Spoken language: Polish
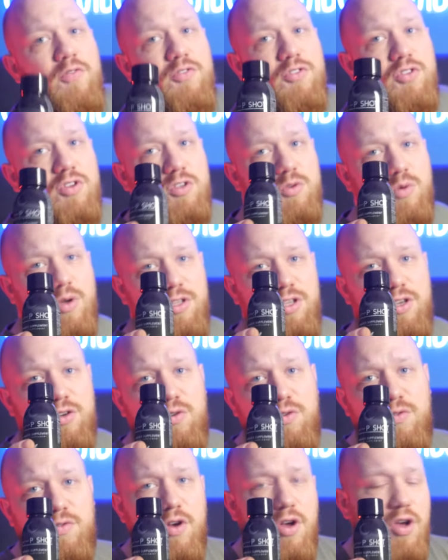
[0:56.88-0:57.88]

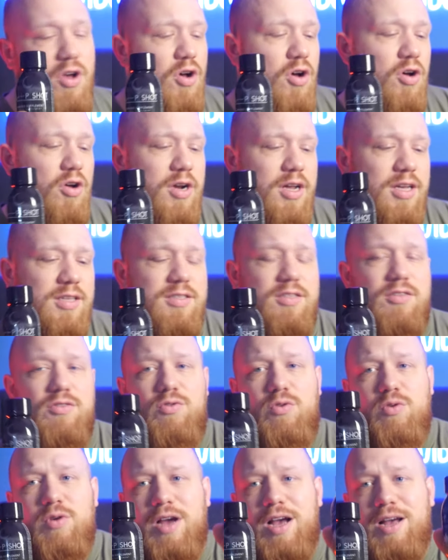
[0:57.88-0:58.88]
fitoskładników oraz
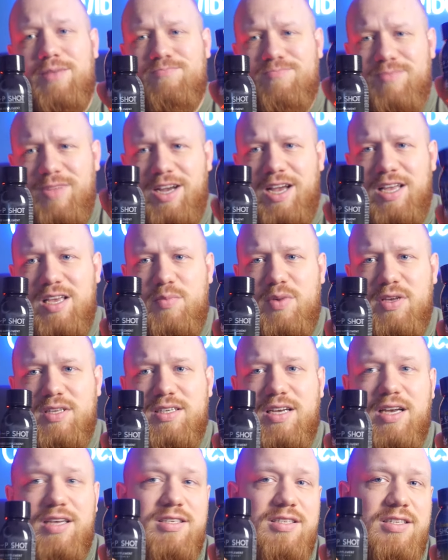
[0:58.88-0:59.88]
druga, taka
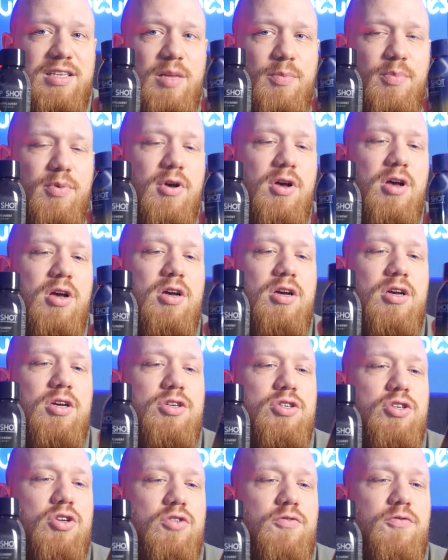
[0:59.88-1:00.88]
niebieska slip e,
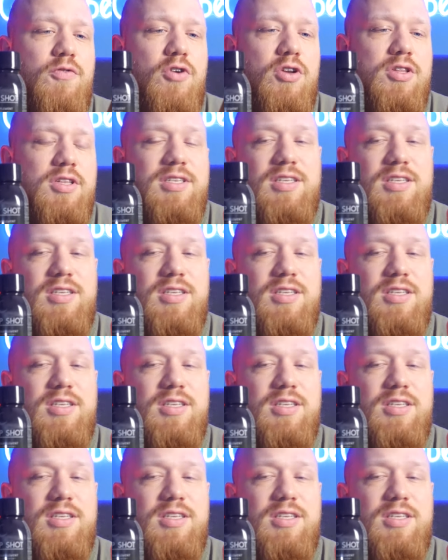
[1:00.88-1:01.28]
Shot Forte